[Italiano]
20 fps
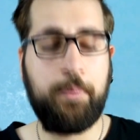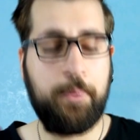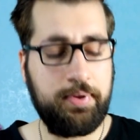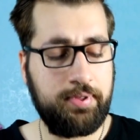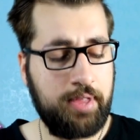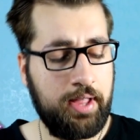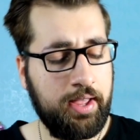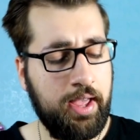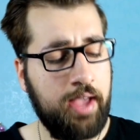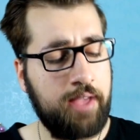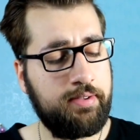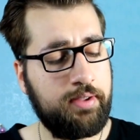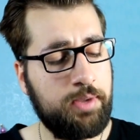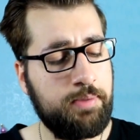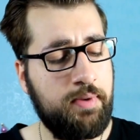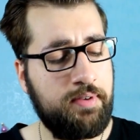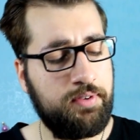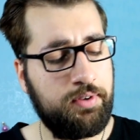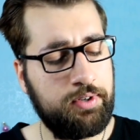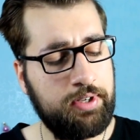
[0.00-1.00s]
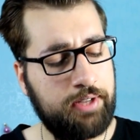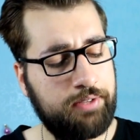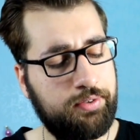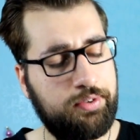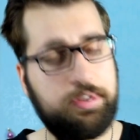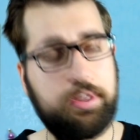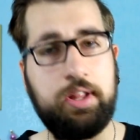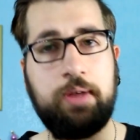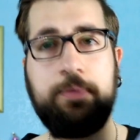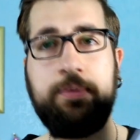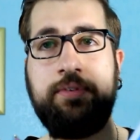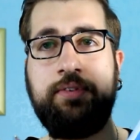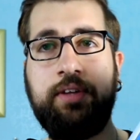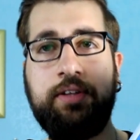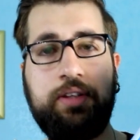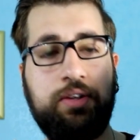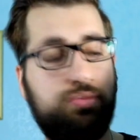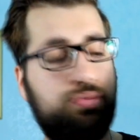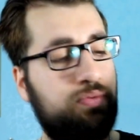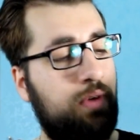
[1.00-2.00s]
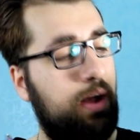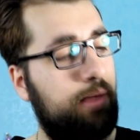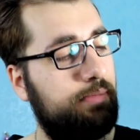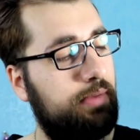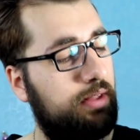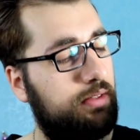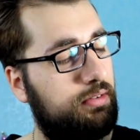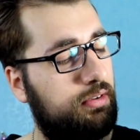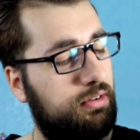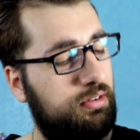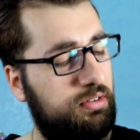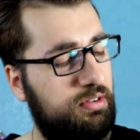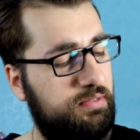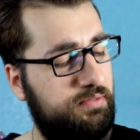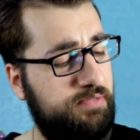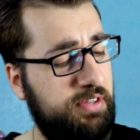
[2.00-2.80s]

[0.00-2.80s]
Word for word: Questa case, come avevo detto, è stata acquistata su Amazon,